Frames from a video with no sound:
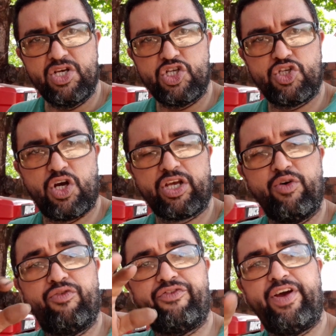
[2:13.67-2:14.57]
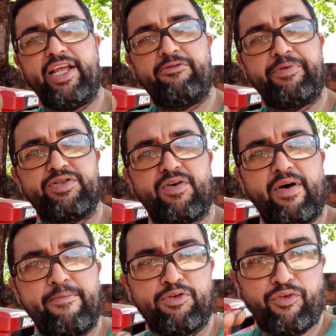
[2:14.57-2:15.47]
Só que o vento, pessoal,
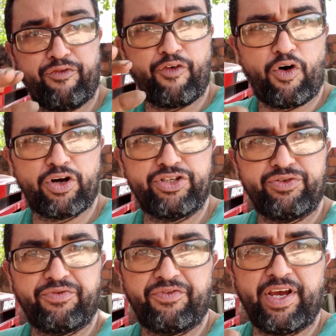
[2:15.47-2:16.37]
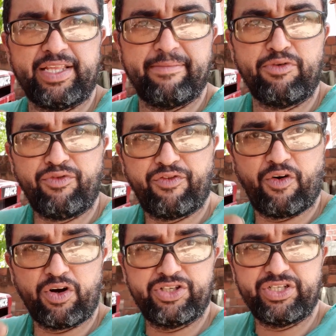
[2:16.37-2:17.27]
é muito forte. O vento é muito
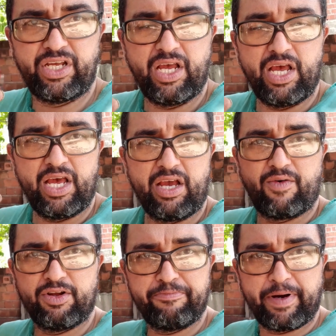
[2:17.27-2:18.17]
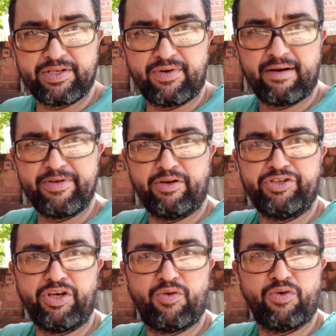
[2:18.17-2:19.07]
forte. Quando passa um caminhão
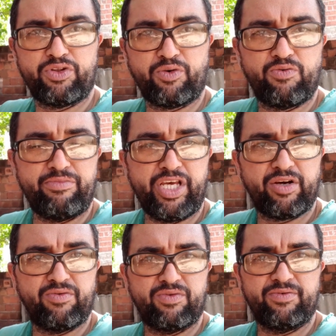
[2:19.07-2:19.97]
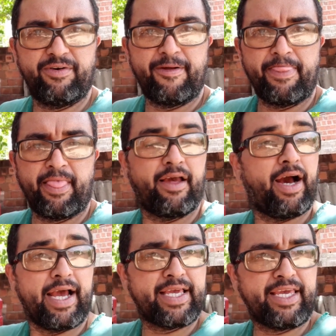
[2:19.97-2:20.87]
de encontro comigo,
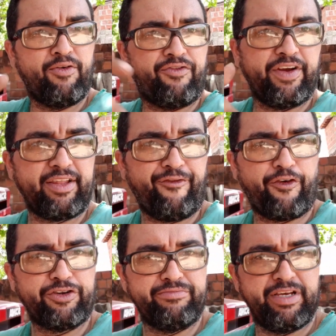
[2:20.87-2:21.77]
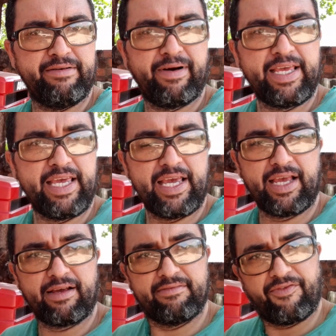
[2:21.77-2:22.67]
aí que o vento é forte mesmo.
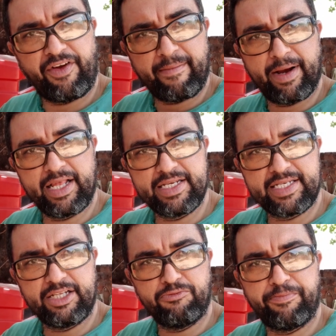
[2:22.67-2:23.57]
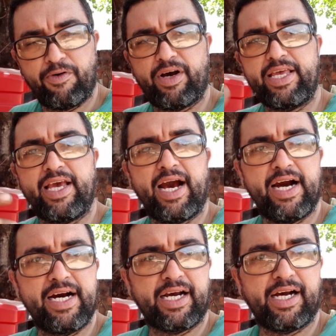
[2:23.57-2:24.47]
Aí fica balançando um pouco, aí
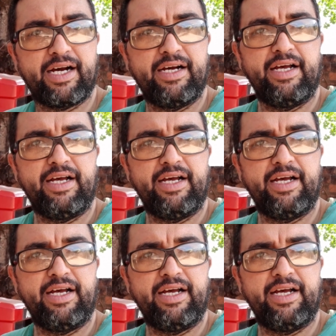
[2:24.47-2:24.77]
arranca.